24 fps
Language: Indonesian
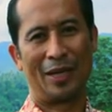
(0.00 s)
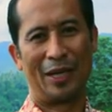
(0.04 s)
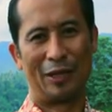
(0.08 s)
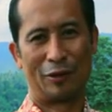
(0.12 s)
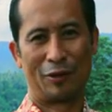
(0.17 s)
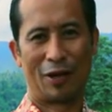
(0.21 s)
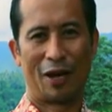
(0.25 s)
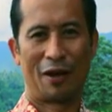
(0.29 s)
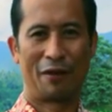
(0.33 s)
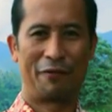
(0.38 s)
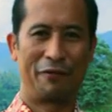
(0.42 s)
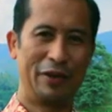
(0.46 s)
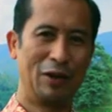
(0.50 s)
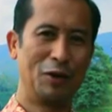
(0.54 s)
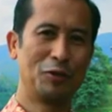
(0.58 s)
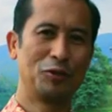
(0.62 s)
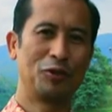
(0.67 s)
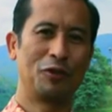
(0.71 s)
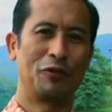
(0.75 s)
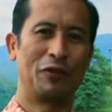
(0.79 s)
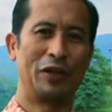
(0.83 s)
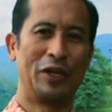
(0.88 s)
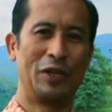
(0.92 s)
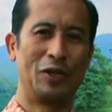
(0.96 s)
Itulah
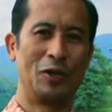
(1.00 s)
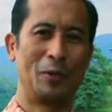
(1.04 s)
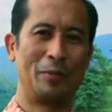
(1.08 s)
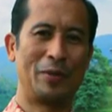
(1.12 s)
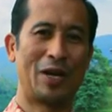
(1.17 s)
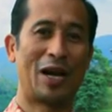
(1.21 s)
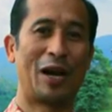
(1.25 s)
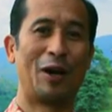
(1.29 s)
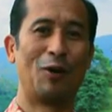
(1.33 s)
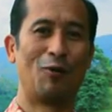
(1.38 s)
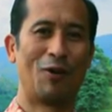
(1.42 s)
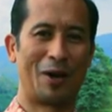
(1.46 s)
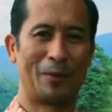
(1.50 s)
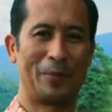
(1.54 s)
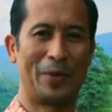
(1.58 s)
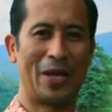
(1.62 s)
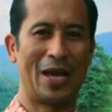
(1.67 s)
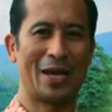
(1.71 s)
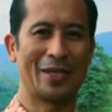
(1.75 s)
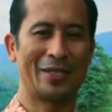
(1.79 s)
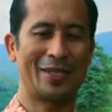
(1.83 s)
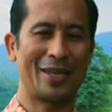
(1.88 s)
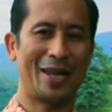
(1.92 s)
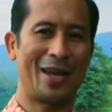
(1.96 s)
filosofi hidup yang luar
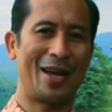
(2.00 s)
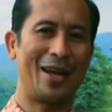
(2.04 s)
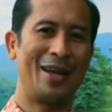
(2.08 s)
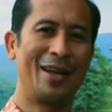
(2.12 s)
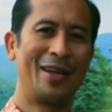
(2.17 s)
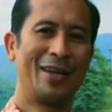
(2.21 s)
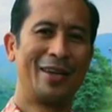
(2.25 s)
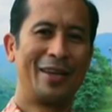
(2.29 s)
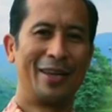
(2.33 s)
biasa,